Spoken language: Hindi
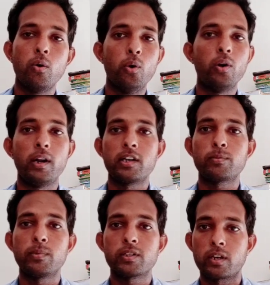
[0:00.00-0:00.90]
और
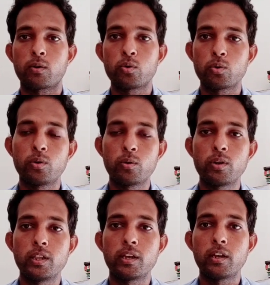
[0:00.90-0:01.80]
लास्ट में सारा कुछ
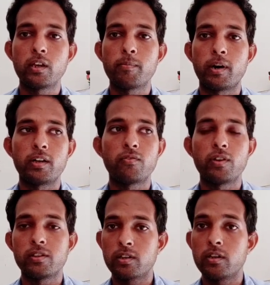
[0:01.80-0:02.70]
उन्होंने देखने के बाद
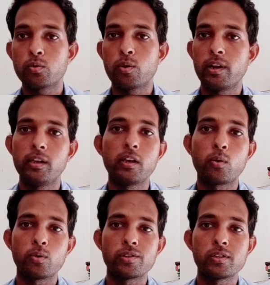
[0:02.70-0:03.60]
फिर स्क्रीन लेने
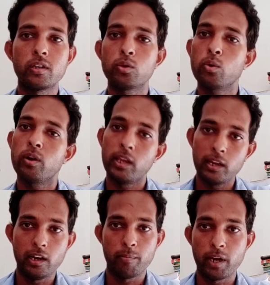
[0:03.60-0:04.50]
की कोशिश की तो
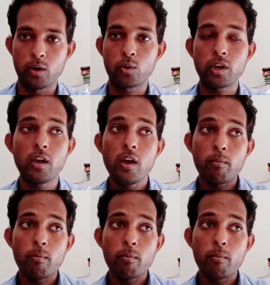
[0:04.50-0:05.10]
नहीं ले पाए ओके